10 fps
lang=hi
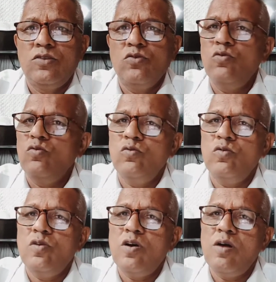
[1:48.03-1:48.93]
तो
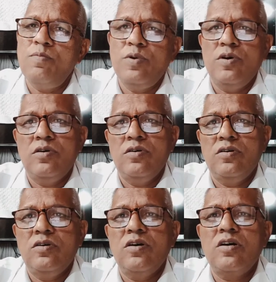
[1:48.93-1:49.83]
आप
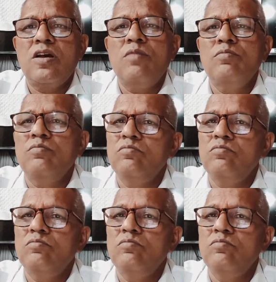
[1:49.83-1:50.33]
अगर हम